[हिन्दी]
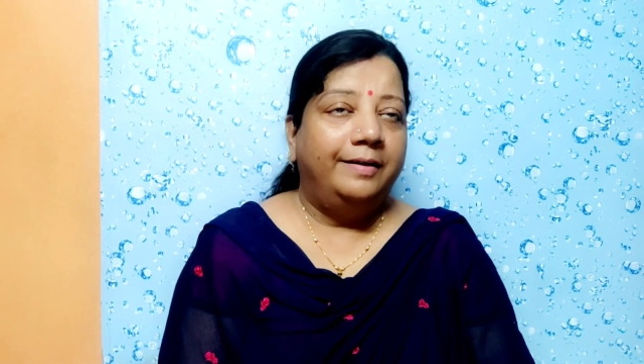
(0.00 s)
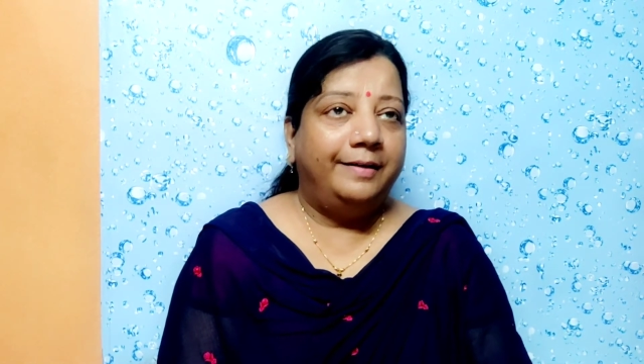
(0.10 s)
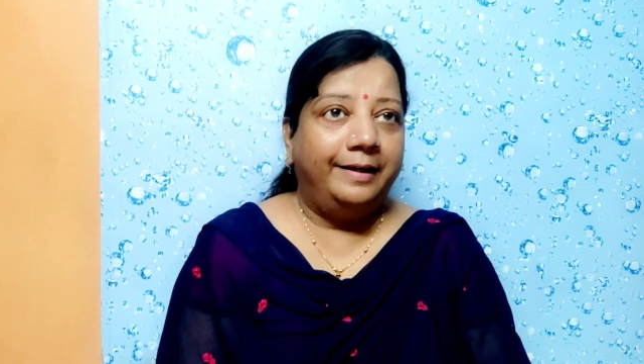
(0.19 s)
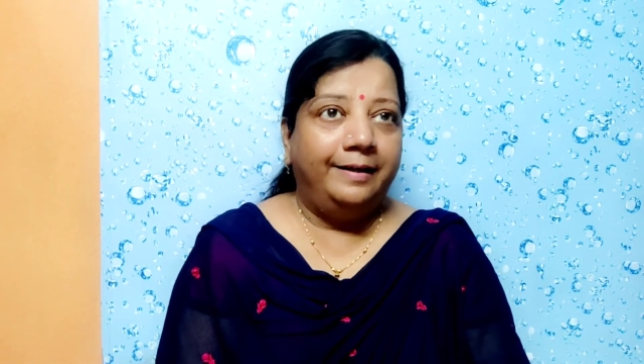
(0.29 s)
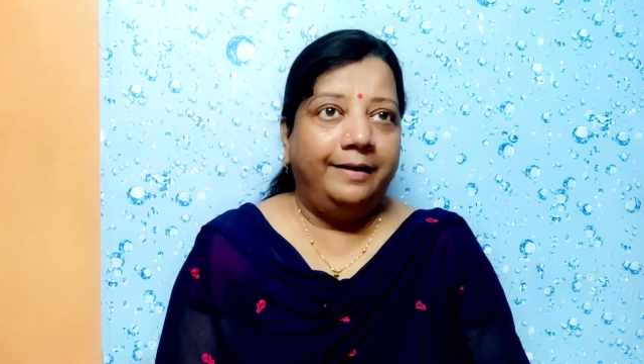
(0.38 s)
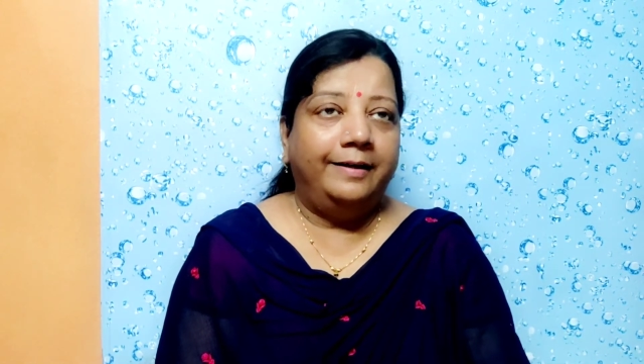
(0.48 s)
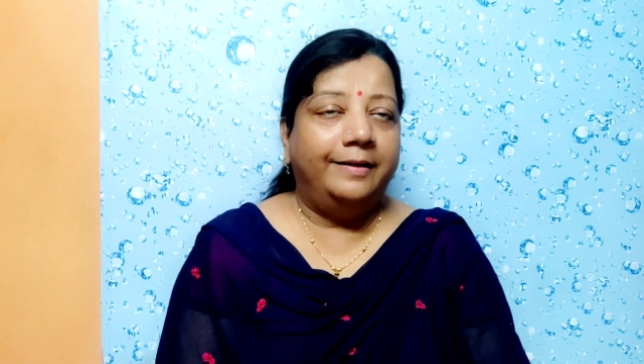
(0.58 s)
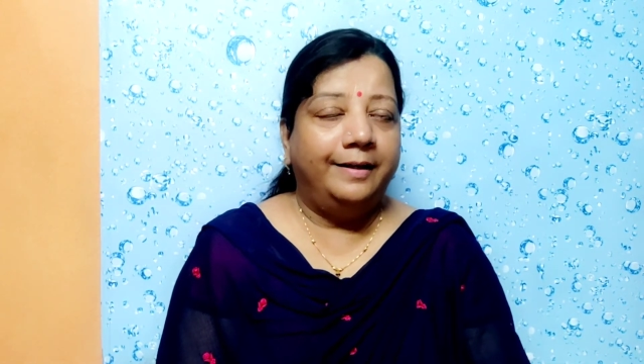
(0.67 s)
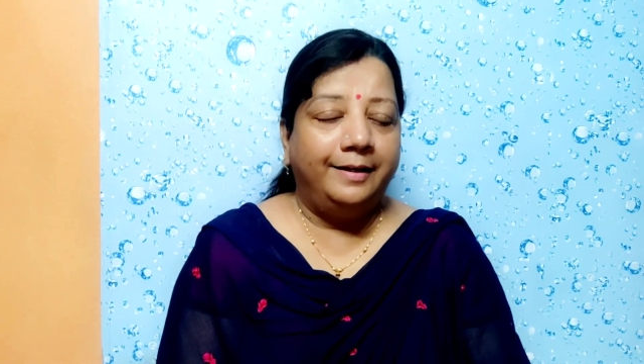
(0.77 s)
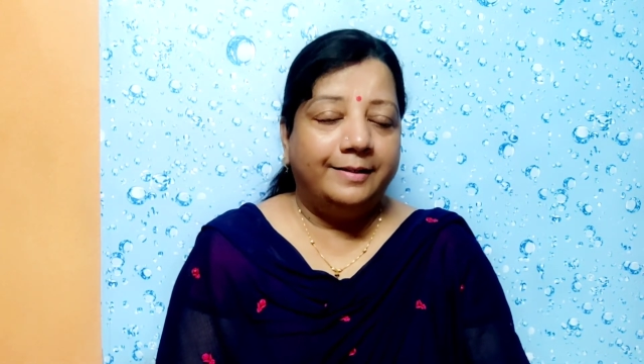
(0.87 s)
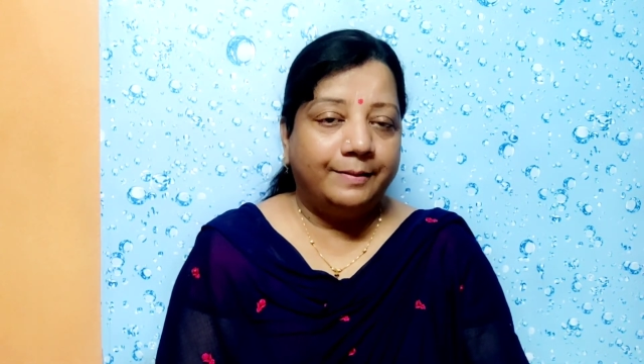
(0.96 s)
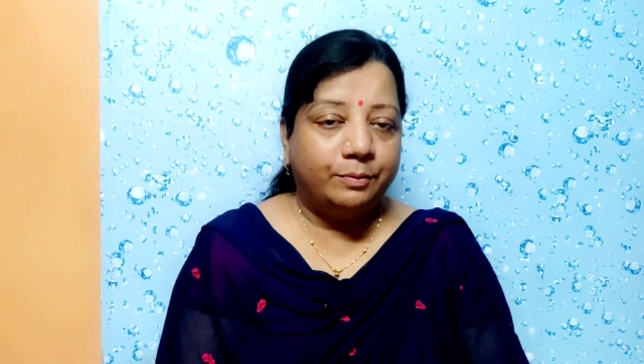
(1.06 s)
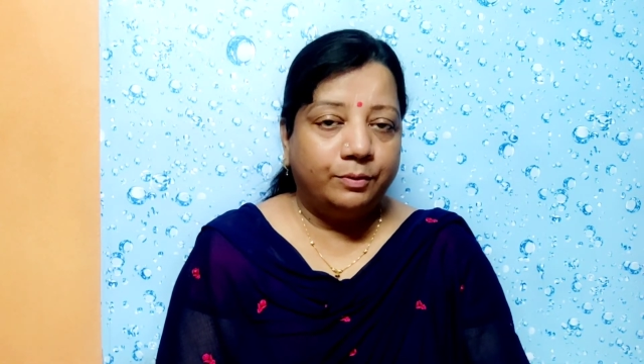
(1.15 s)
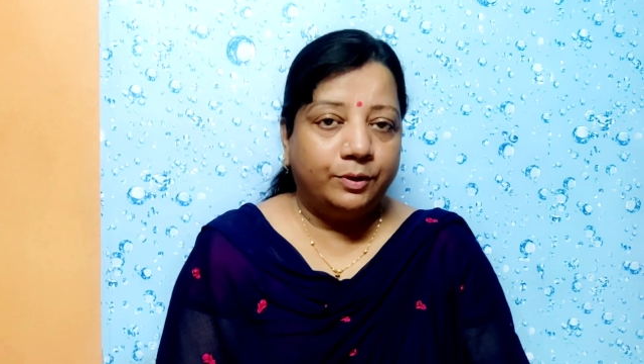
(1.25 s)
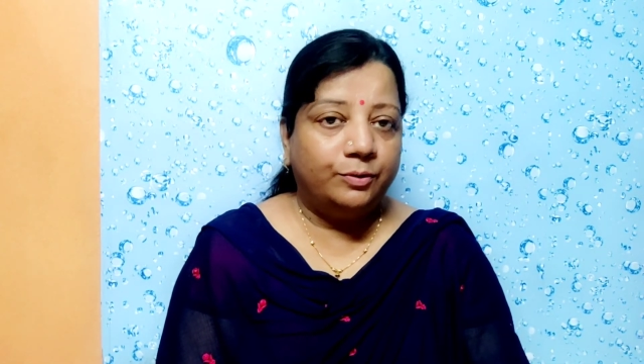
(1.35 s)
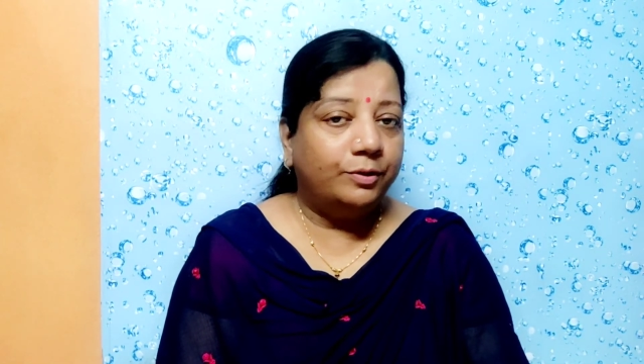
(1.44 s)
ट्रेन लेट ये लेट सब
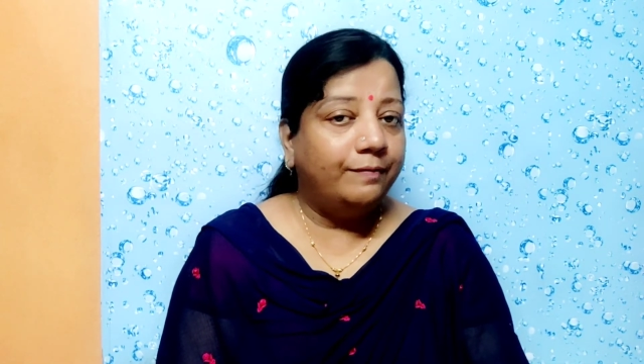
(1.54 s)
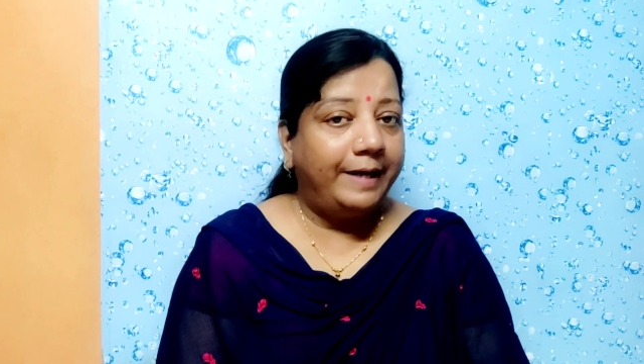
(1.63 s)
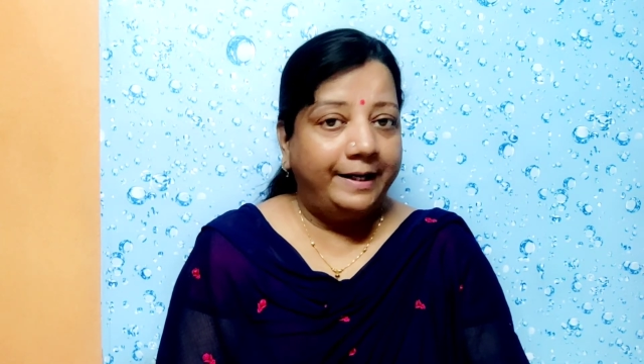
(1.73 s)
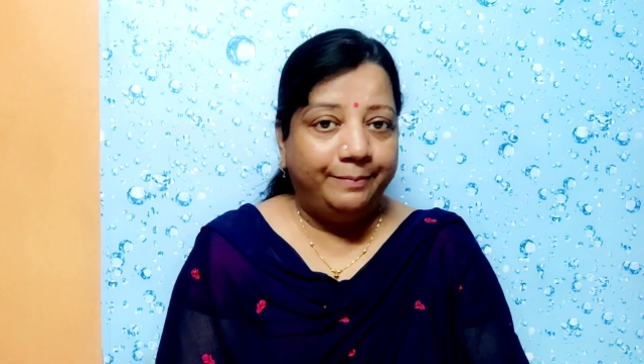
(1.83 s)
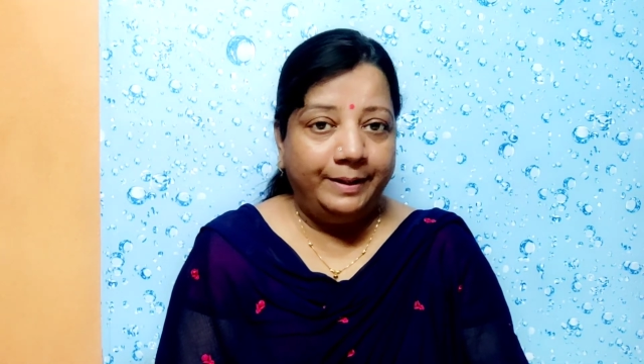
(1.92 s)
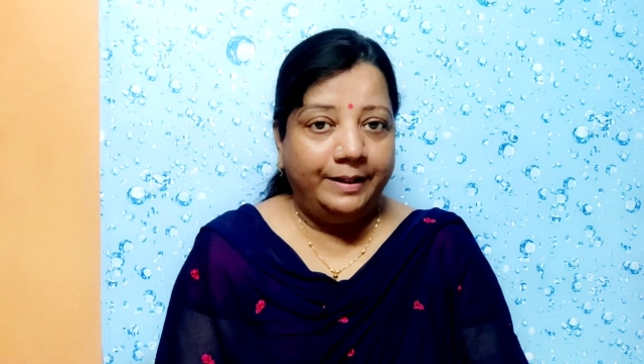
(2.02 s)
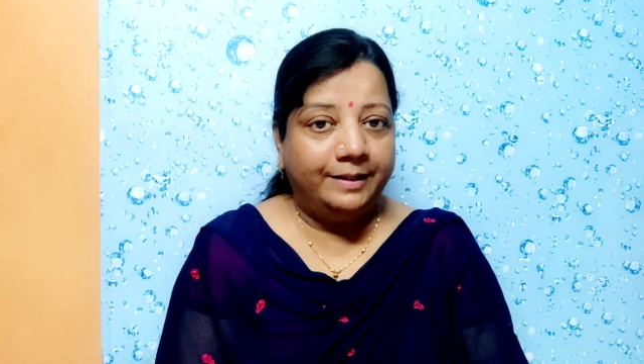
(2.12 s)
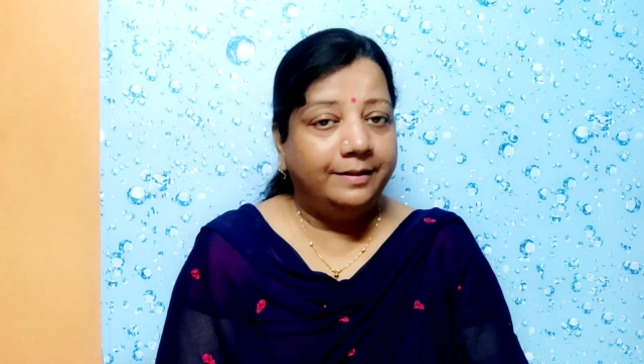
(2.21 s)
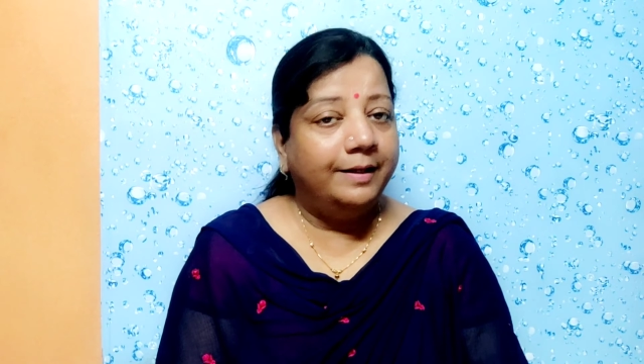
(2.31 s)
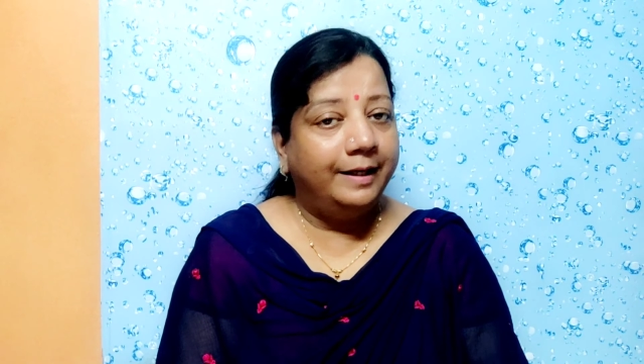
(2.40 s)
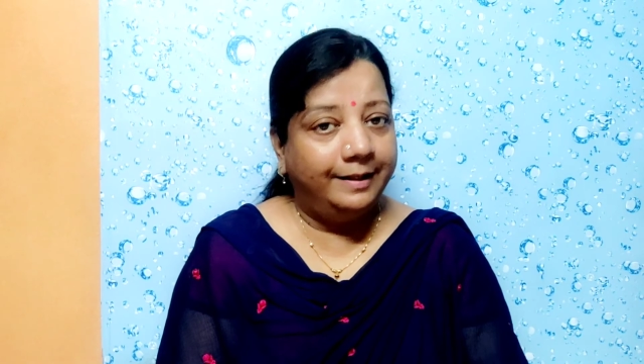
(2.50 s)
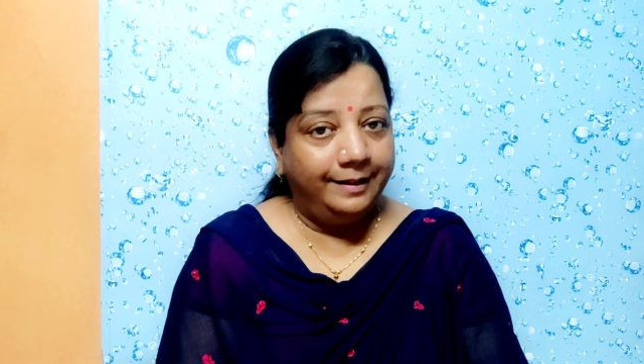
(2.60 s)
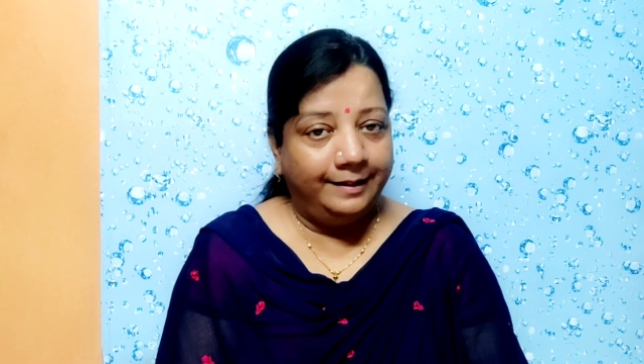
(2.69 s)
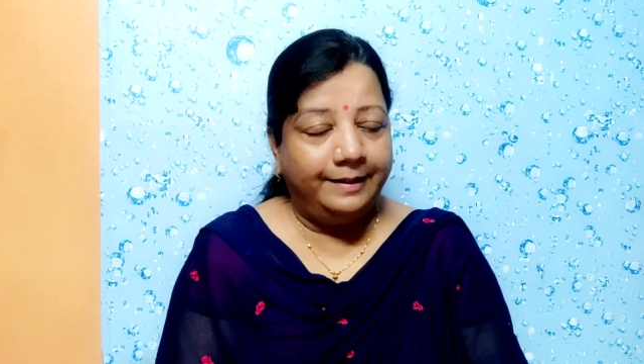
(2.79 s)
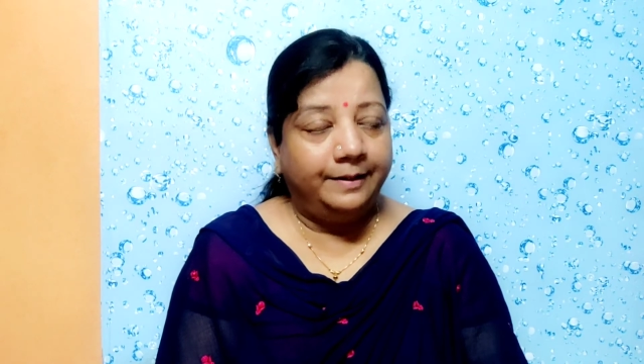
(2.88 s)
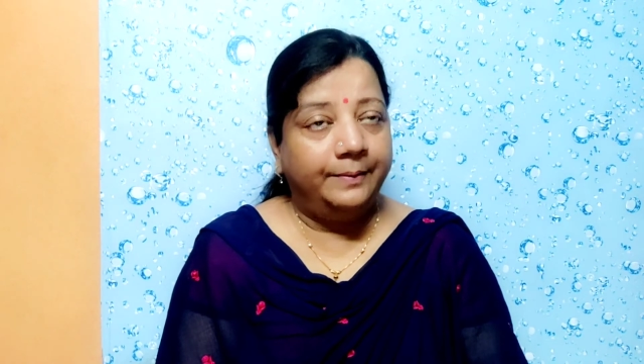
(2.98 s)
सुनते सुनते फ्लाइट भी लेट एक
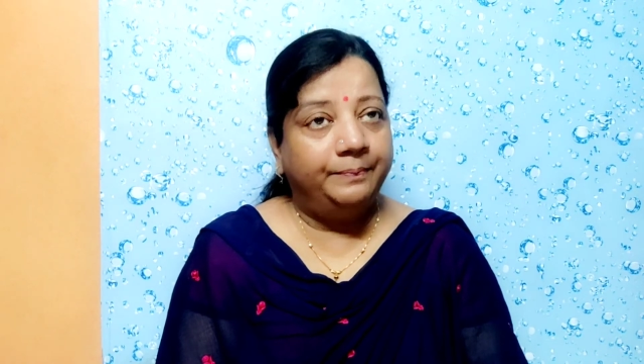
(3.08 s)
घंटा